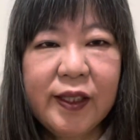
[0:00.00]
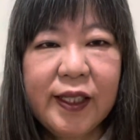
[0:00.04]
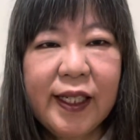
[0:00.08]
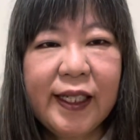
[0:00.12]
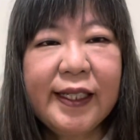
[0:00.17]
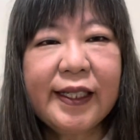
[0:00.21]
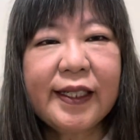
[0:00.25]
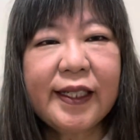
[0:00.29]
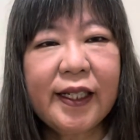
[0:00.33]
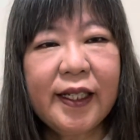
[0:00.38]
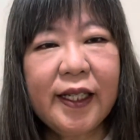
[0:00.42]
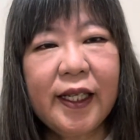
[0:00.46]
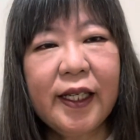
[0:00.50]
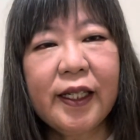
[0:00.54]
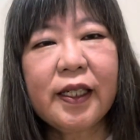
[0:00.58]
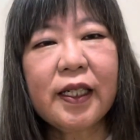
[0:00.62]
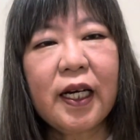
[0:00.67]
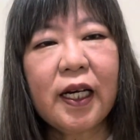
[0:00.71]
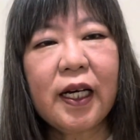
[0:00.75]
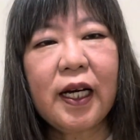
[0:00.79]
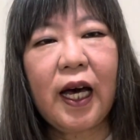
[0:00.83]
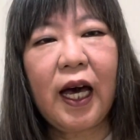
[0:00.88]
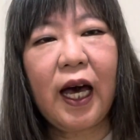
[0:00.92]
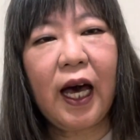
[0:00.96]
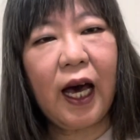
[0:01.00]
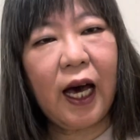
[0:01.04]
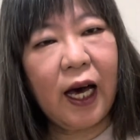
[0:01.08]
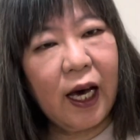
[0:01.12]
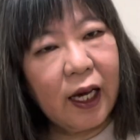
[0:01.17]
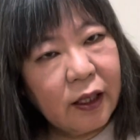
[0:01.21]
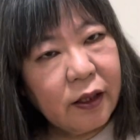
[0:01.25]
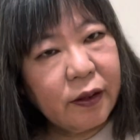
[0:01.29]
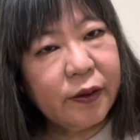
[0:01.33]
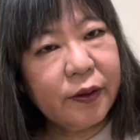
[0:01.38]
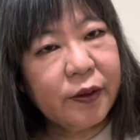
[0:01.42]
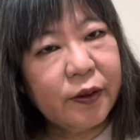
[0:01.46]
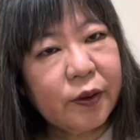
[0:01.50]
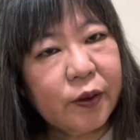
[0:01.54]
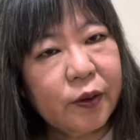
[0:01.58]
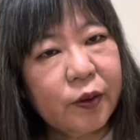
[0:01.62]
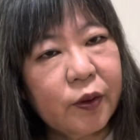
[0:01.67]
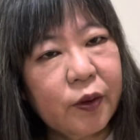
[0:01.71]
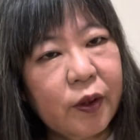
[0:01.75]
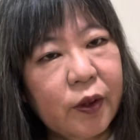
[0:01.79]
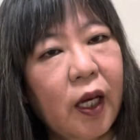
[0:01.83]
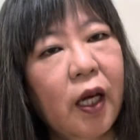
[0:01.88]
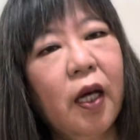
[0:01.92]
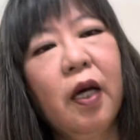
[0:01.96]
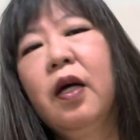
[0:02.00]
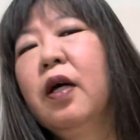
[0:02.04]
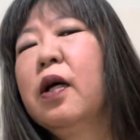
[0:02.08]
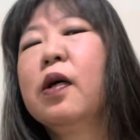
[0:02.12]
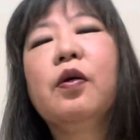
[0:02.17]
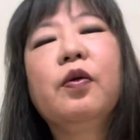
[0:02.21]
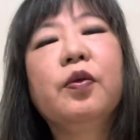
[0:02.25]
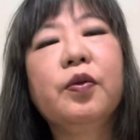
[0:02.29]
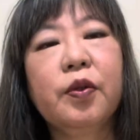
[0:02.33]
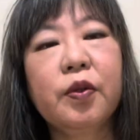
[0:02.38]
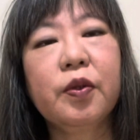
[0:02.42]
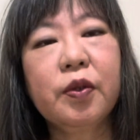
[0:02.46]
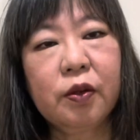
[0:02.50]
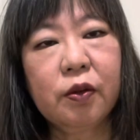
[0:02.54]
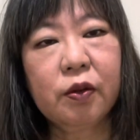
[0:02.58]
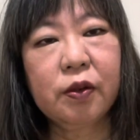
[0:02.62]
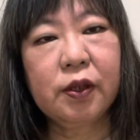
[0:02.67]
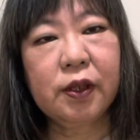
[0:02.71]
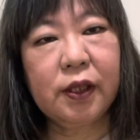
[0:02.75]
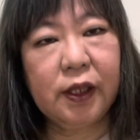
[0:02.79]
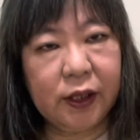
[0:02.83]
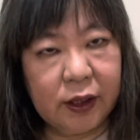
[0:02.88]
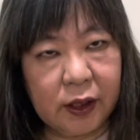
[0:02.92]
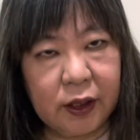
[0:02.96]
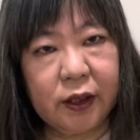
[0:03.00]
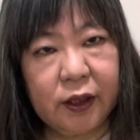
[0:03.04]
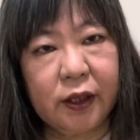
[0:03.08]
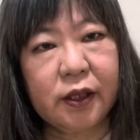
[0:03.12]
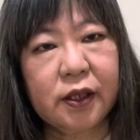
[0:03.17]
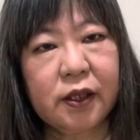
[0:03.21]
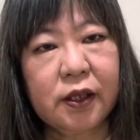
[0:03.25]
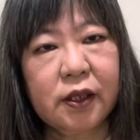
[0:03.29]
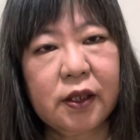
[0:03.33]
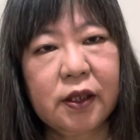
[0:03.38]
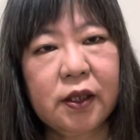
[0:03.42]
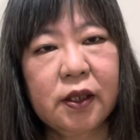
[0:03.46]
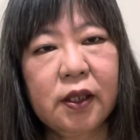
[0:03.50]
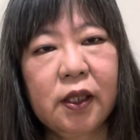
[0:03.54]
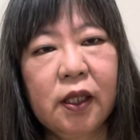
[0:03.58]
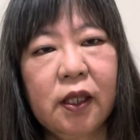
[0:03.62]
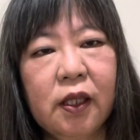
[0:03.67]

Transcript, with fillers: 何か変化があるということが今年の成果です。